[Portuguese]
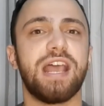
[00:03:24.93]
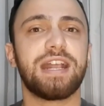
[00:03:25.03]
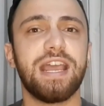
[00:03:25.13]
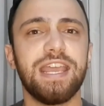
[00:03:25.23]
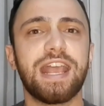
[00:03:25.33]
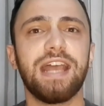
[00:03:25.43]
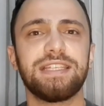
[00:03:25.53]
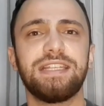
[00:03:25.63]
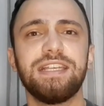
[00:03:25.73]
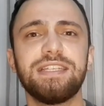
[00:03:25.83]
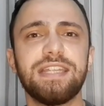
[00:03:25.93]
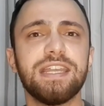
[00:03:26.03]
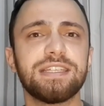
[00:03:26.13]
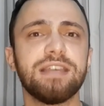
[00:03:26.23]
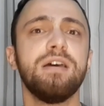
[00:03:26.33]
a carregar essa
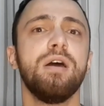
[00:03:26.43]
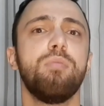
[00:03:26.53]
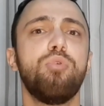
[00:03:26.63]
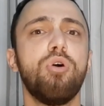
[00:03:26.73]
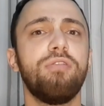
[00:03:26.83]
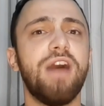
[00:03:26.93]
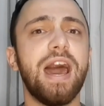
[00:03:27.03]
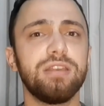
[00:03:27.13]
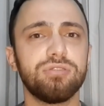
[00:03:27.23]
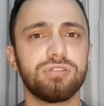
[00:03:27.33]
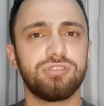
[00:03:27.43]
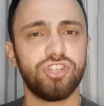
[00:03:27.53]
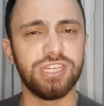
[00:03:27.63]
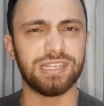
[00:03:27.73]
tristeza por vários dias. E